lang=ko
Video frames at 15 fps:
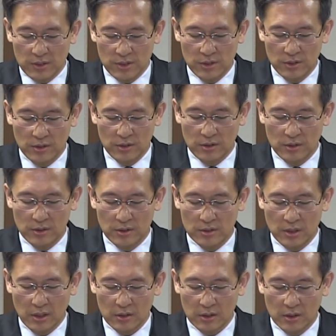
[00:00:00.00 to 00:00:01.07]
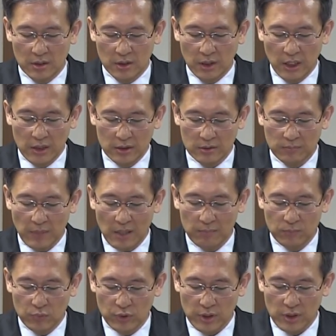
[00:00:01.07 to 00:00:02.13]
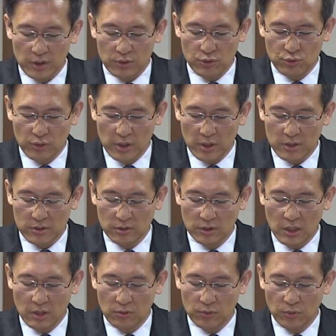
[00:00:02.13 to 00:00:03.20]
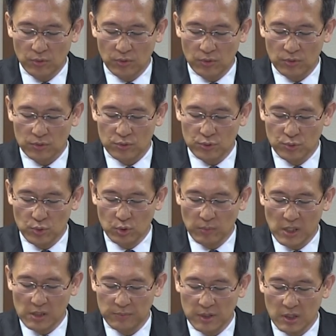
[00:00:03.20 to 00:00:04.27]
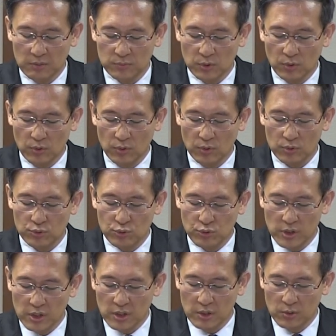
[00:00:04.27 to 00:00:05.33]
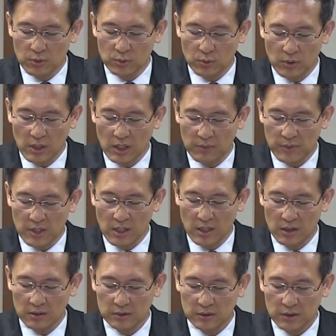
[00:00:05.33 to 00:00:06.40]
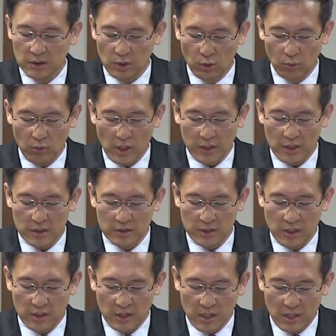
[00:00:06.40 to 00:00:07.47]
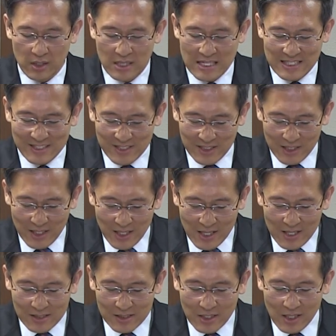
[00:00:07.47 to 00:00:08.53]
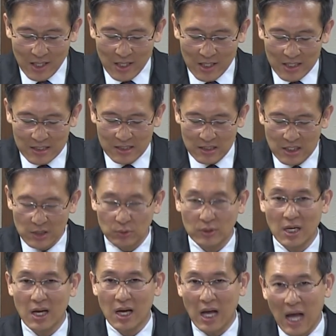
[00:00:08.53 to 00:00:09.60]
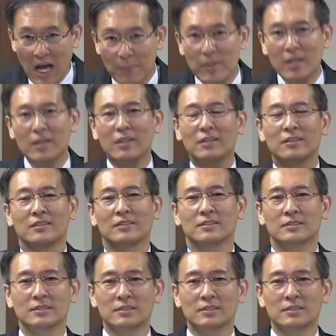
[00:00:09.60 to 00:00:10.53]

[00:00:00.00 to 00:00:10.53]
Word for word: 시작. 이는 만물이 주에게서 나오고 주로 말미암고 주에게로 돌아감이라 영광이 그에게 세세 있으리로다. 아멘.